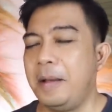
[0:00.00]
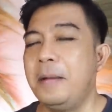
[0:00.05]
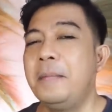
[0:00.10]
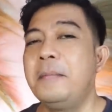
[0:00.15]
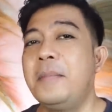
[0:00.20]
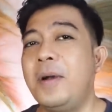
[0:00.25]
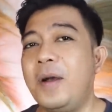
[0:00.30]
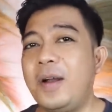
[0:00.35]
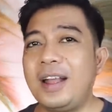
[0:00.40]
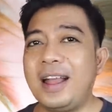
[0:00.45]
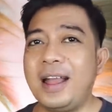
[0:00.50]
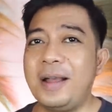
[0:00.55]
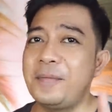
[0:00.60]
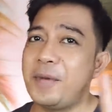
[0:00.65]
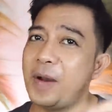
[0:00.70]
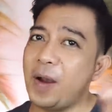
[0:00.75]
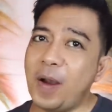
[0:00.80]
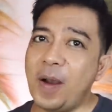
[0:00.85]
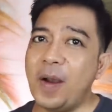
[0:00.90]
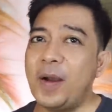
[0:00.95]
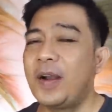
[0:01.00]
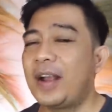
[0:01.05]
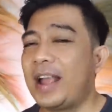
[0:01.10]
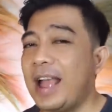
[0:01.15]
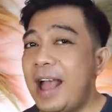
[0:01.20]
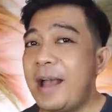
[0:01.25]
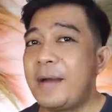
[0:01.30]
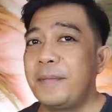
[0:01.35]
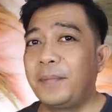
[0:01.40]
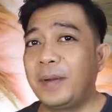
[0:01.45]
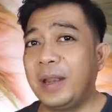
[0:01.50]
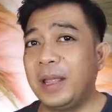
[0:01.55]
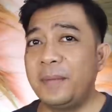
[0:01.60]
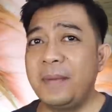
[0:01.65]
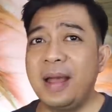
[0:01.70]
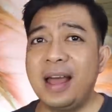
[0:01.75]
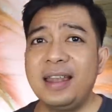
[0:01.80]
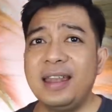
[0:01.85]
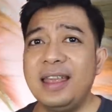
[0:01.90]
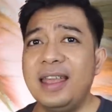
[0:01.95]
Moga-moga
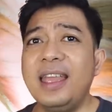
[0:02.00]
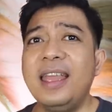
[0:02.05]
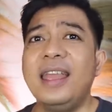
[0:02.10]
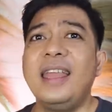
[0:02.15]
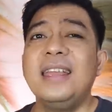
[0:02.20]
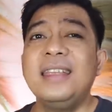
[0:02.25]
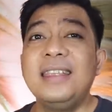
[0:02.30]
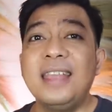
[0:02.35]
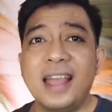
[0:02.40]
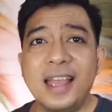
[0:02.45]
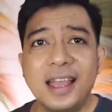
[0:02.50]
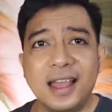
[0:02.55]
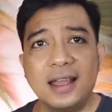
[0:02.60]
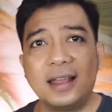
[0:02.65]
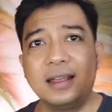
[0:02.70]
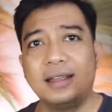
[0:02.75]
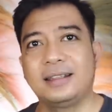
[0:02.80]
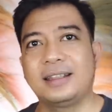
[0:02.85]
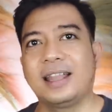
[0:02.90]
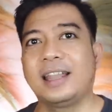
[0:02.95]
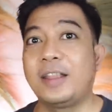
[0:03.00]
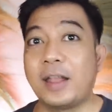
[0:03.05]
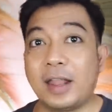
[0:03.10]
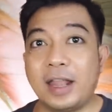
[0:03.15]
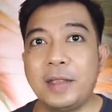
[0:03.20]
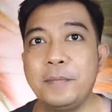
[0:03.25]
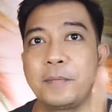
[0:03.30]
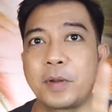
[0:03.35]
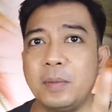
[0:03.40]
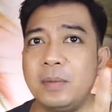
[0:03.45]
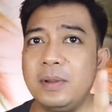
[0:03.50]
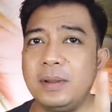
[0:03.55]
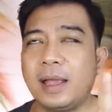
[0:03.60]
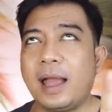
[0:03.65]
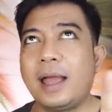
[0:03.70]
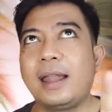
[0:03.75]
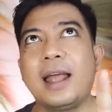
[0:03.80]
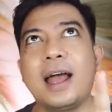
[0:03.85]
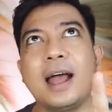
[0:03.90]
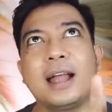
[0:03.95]
pribadinya. Tadi ada eh,
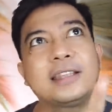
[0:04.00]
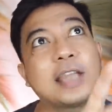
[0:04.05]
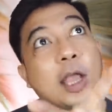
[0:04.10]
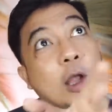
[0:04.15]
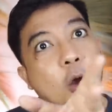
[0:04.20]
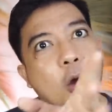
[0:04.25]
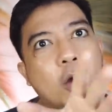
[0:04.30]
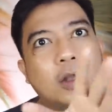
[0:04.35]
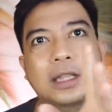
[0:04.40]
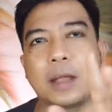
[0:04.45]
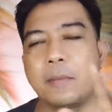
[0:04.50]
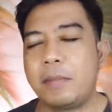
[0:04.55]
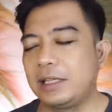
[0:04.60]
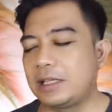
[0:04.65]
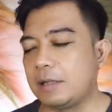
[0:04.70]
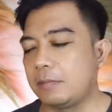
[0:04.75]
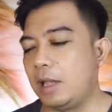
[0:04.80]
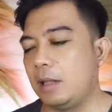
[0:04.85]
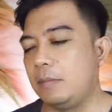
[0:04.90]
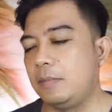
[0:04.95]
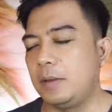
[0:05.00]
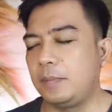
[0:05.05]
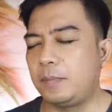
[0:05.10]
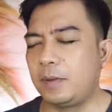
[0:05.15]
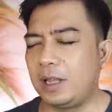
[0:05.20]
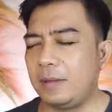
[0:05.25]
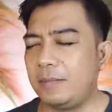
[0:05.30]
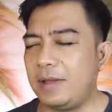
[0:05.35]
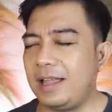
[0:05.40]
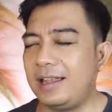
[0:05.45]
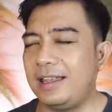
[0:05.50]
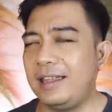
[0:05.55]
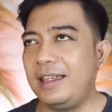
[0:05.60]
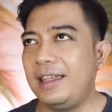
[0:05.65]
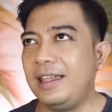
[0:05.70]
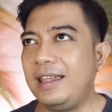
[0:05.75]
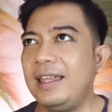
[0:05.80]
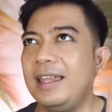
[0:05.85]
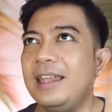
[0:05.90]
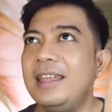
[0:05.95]
ada cengkok tambahin sama Ebi
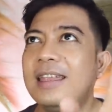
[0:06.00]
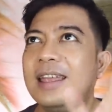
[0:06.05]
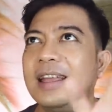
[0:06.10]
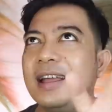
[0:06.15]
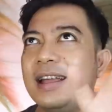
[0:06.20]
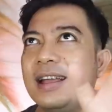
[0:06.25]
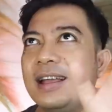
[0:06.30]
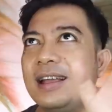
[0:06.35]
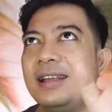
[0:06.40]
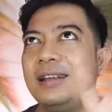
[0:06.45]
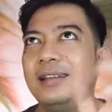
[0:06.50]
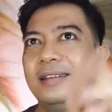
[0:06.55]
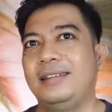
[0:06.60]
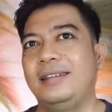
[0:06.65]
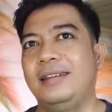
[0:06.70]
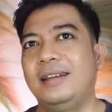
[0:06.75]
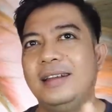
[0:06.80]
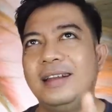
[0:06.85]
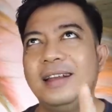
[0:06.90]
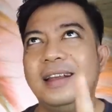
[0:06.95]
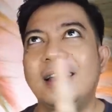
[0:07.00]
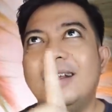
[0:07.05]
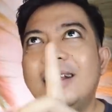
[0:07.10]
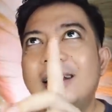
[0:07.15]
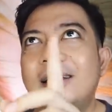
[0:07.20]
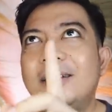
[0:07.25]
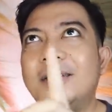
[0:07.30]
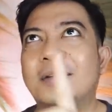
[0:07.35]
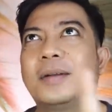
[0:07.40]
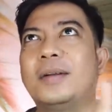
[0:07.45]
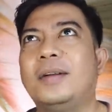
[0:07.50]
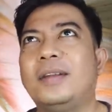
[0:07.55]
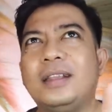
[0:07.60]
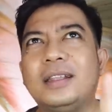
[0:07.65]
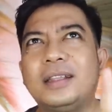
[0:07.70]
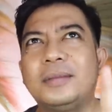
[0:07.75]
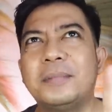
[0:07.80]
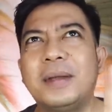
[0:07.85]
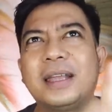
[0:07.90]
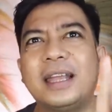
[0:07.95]
pribadinya. Ah.
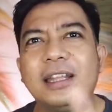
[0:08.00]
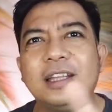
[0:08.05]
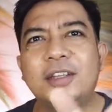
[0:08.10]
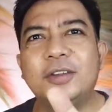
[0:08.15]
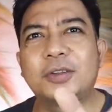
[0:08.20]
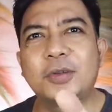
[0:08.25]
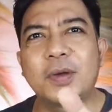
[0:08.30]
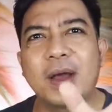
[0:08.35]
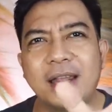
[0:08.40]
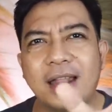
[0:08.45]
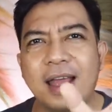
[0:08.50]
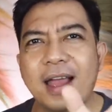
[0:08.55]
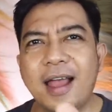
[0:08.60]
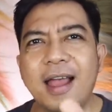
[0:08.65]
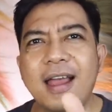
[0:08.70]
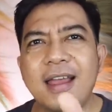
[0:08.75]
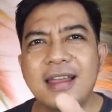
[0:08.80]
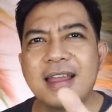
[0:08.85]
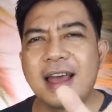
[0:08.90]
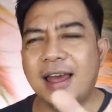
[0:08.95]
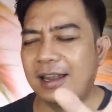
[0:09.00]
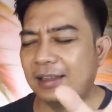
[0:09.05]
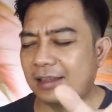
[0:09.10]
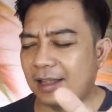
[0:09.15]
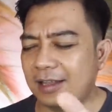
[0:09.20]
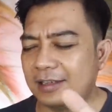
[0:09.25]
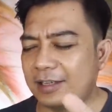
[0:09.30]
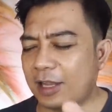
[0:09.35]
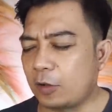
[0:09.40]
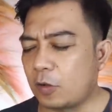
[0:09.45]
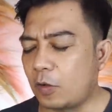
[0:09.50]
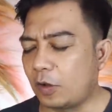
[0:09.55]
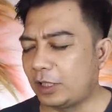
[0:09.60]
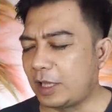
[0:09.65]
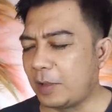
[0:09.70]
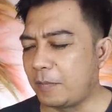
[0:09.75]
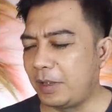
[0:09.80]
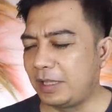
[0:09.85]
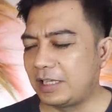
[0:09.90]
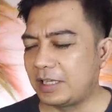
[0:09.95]
pokoknya bagian itu tuh ada ada tadi cengkok
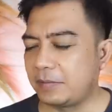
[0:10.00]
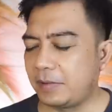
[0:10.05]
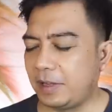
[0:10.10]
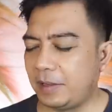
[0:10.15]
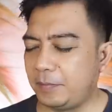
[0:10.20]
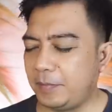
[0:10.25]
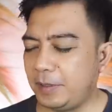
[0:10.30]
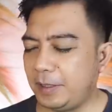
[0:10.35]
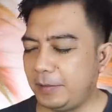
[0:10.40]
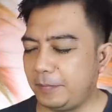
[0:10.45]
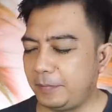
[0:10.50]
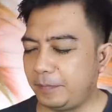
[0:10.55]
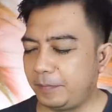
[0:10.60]
tambahin sama Ebi.